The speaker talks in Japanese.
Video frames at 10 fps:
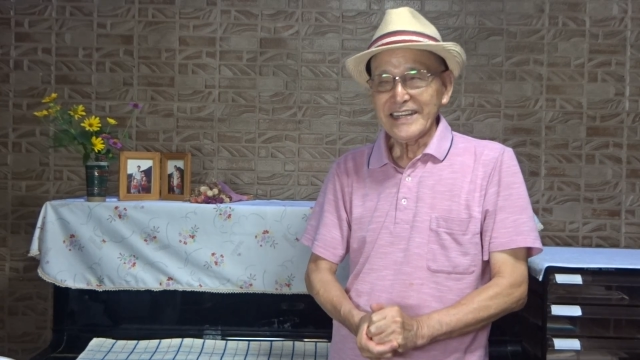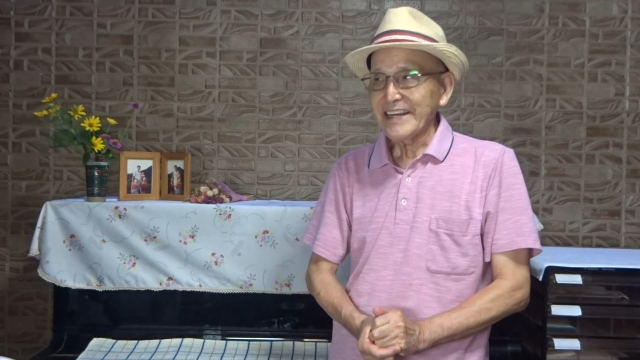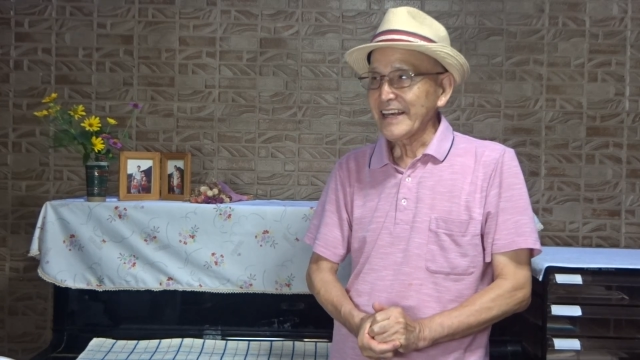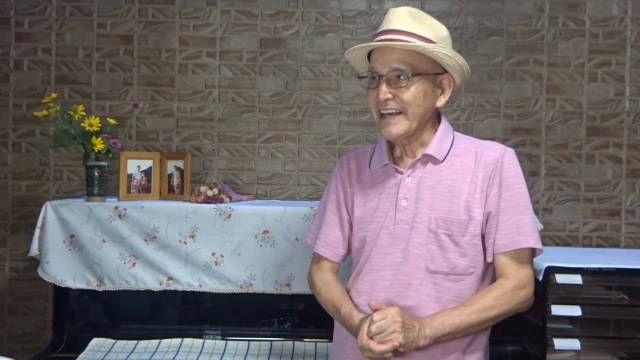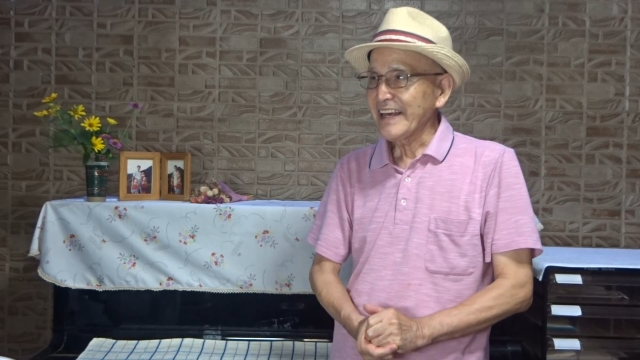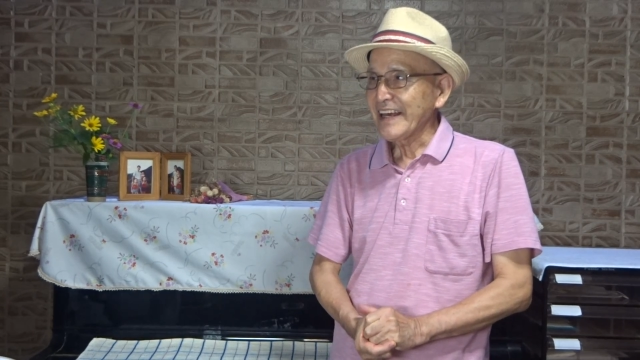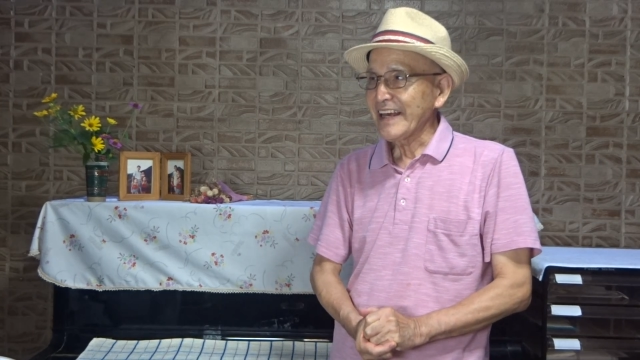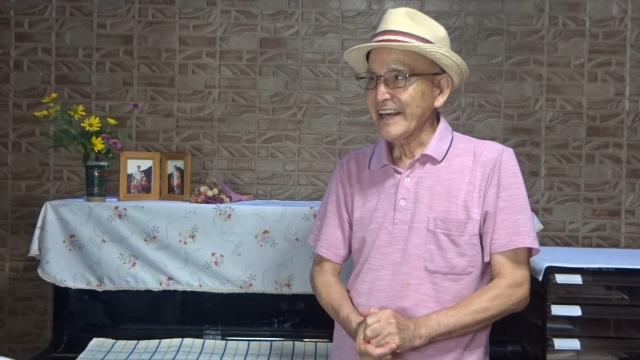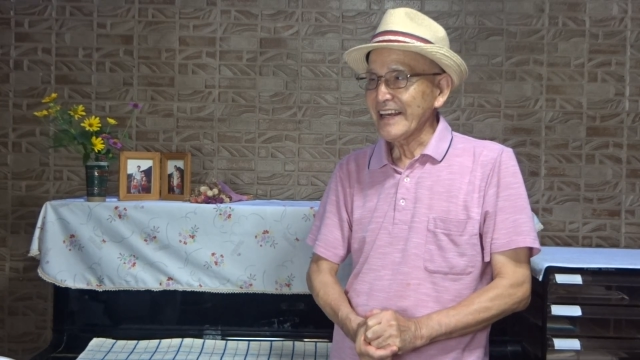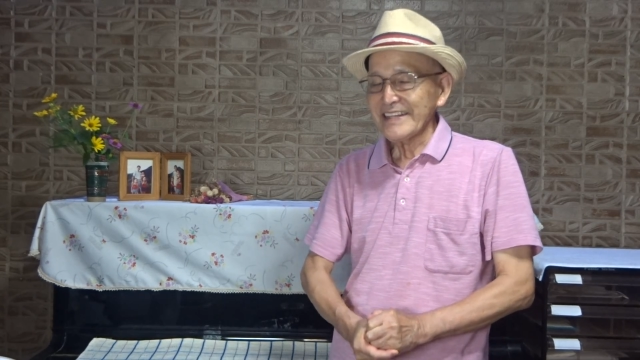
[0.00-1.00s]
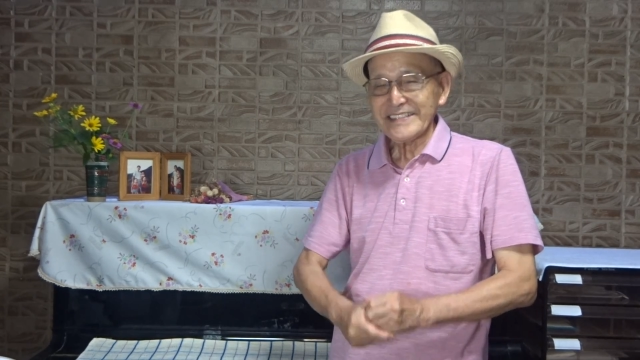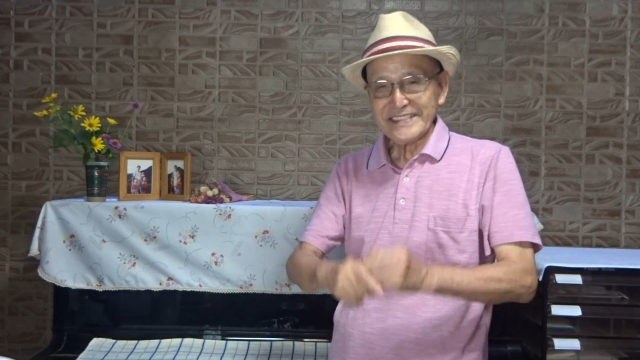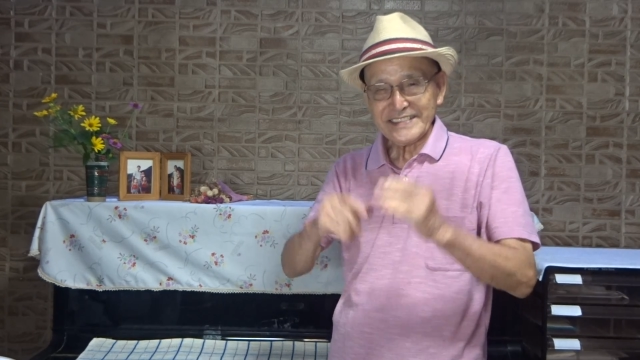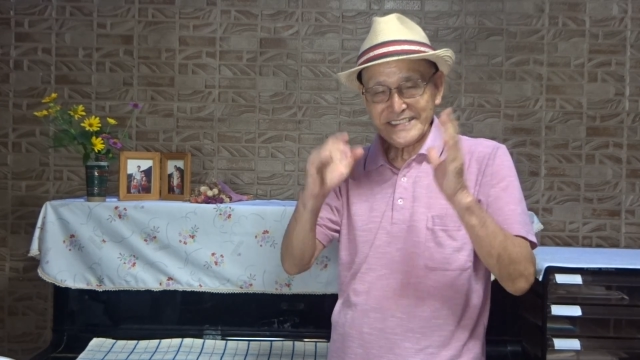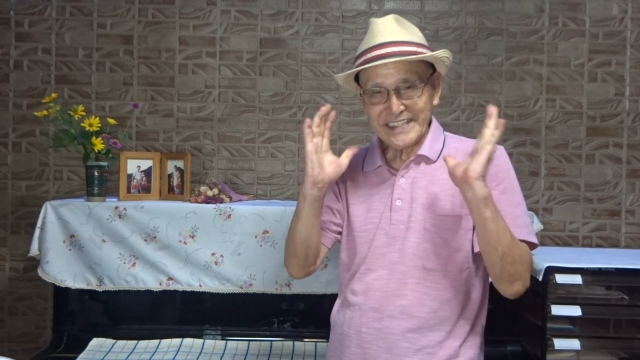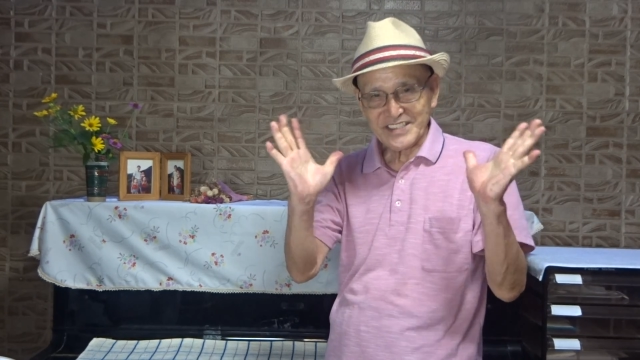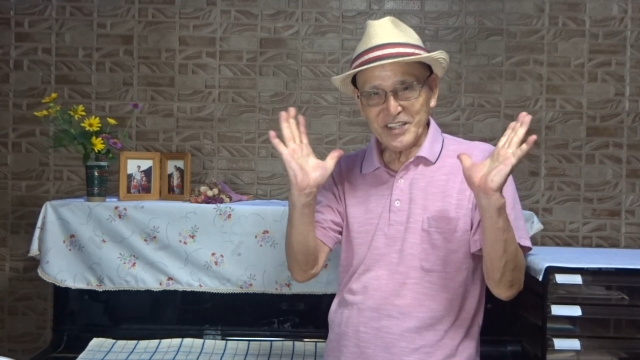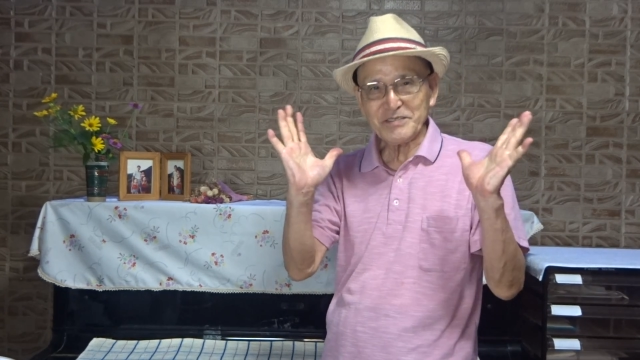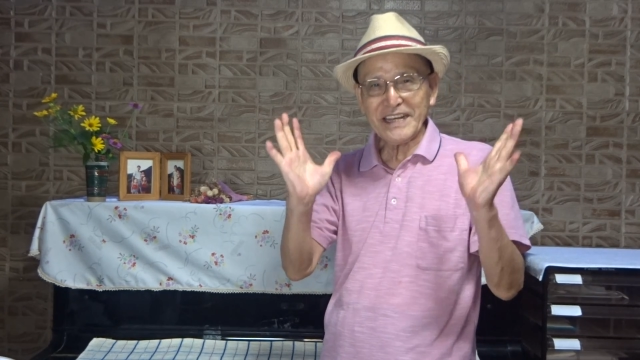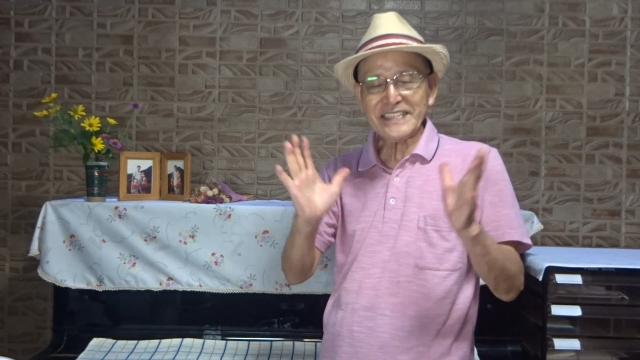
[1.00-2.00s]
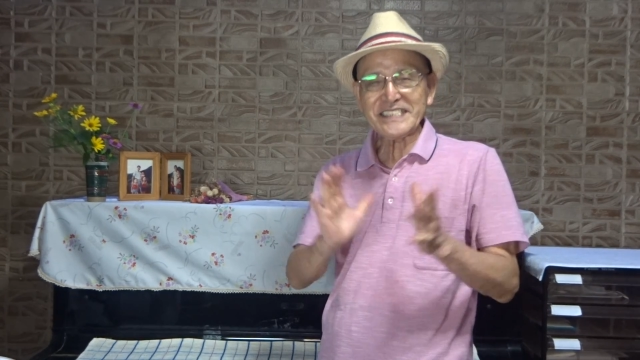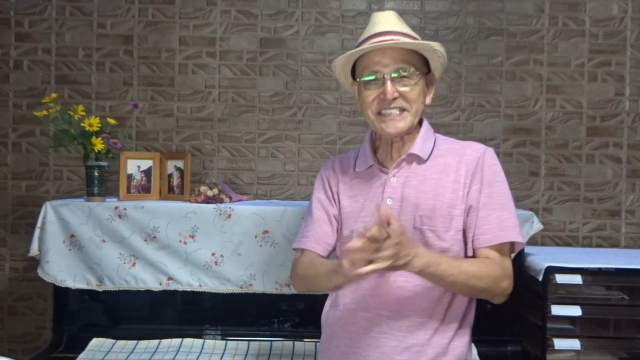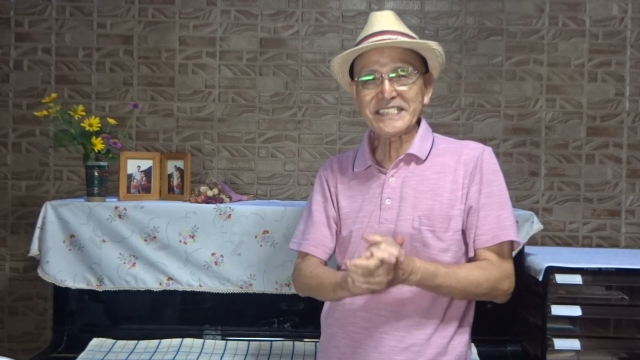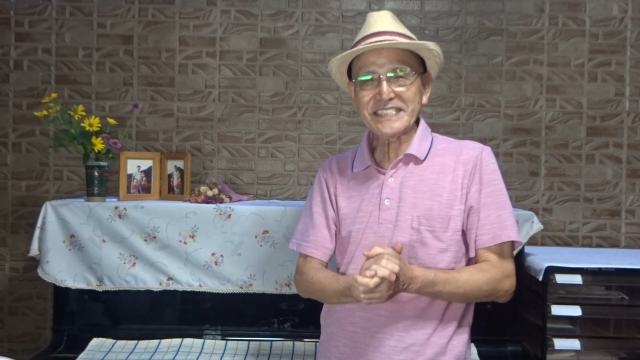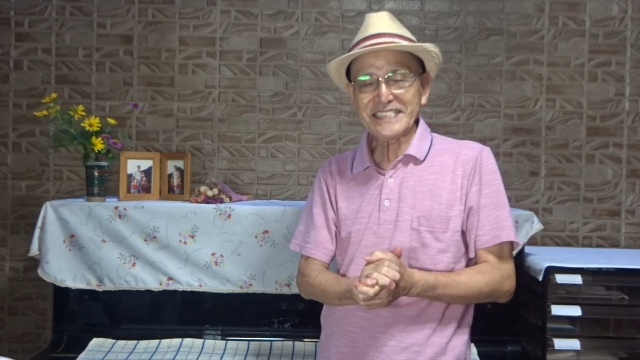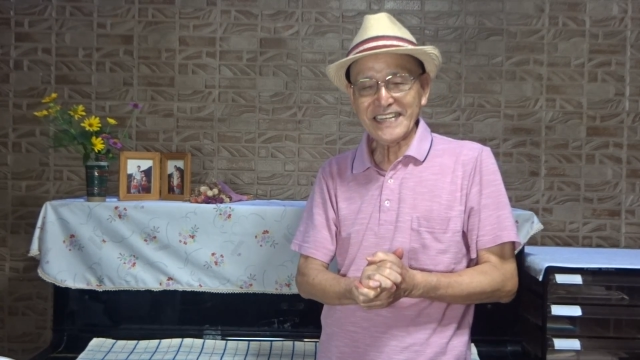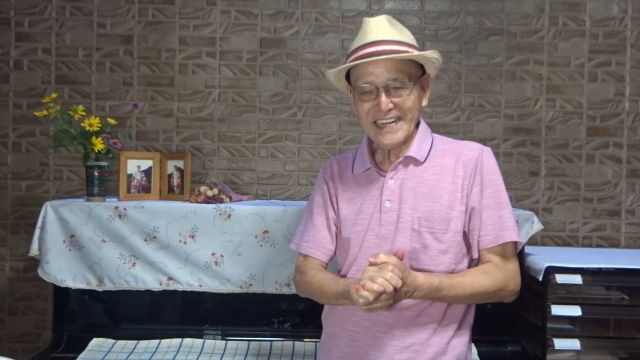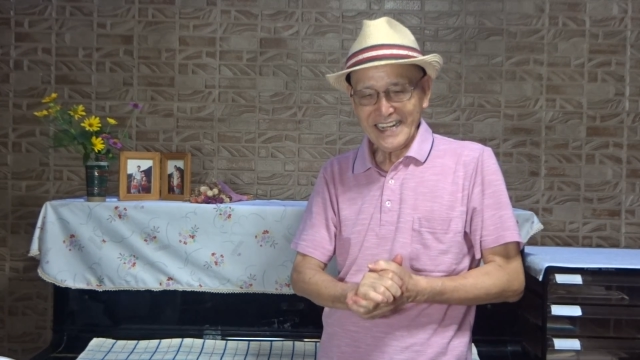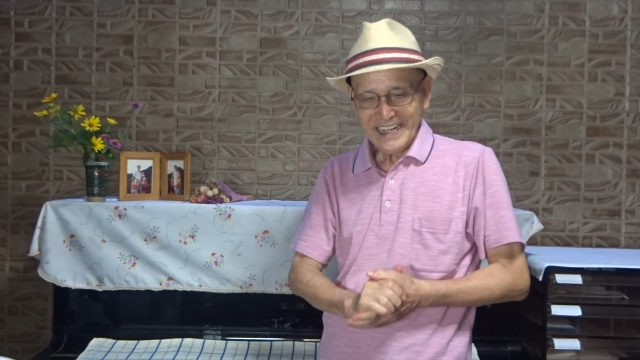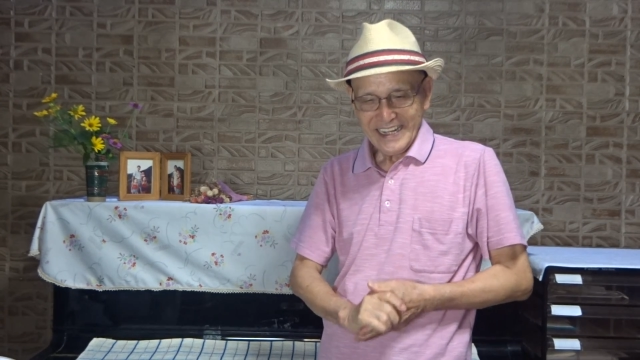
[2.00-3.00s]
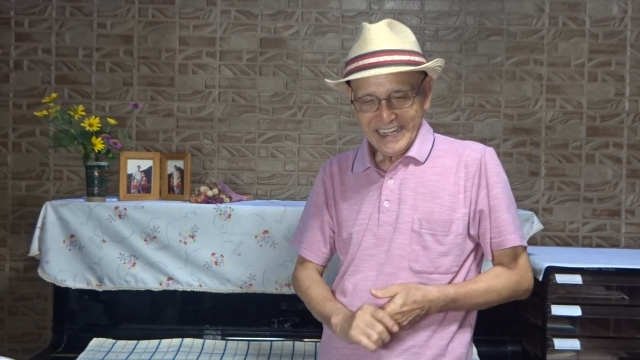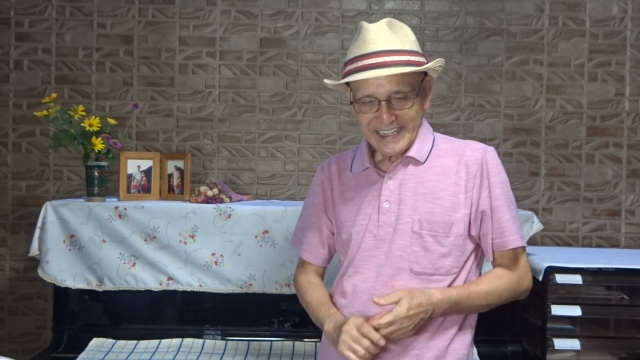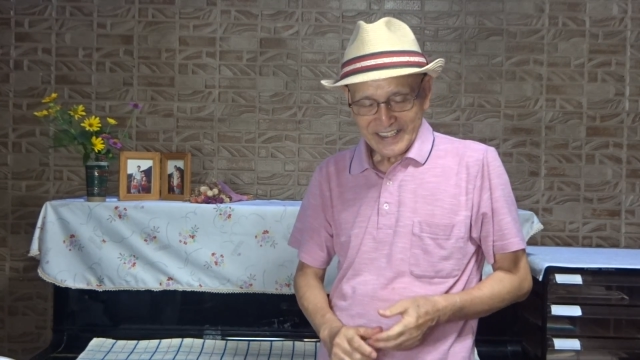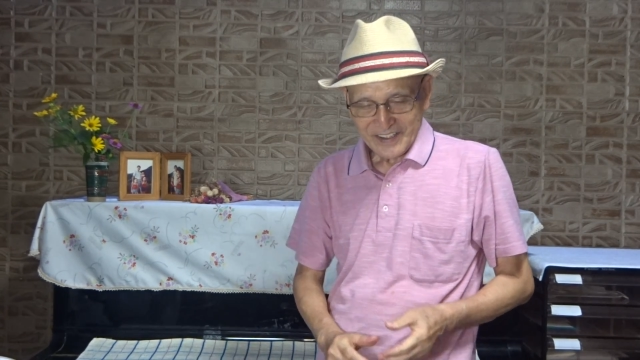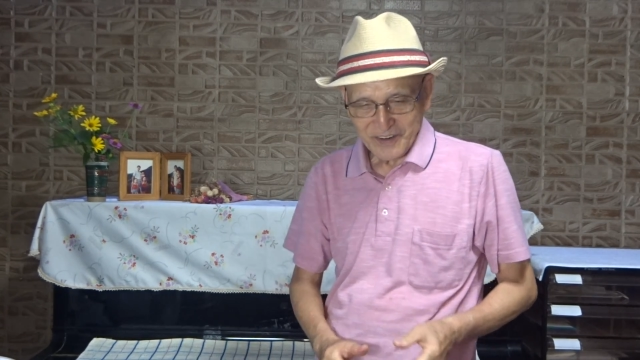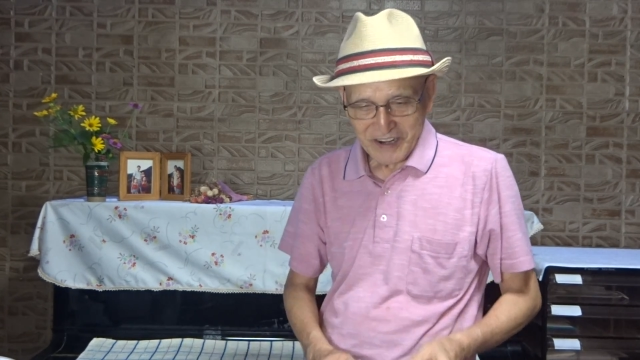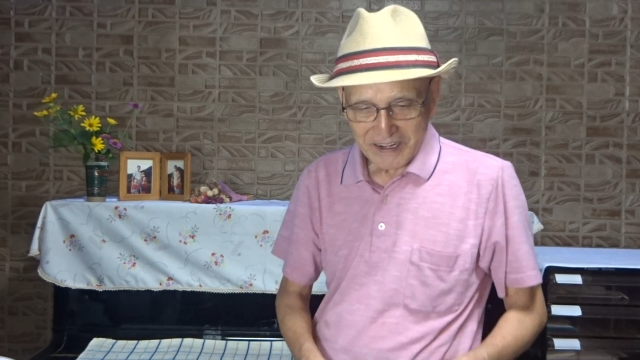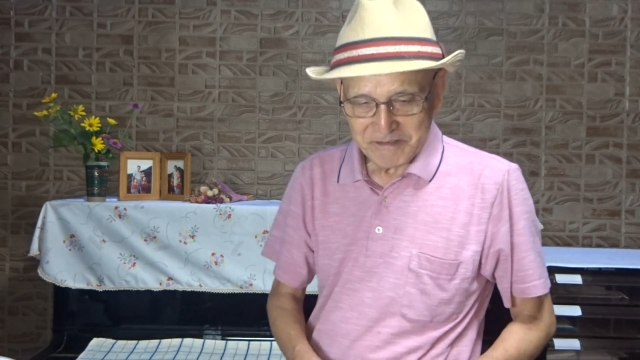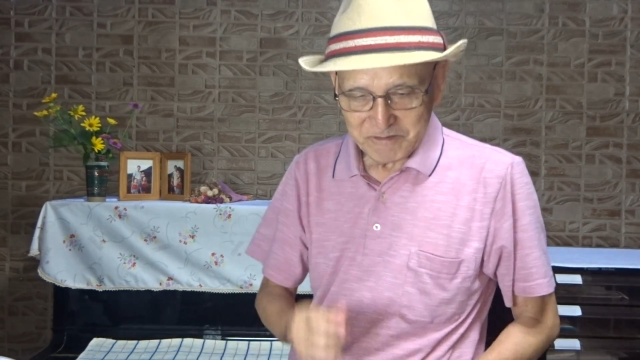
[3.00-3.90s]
えー、月曜です今日は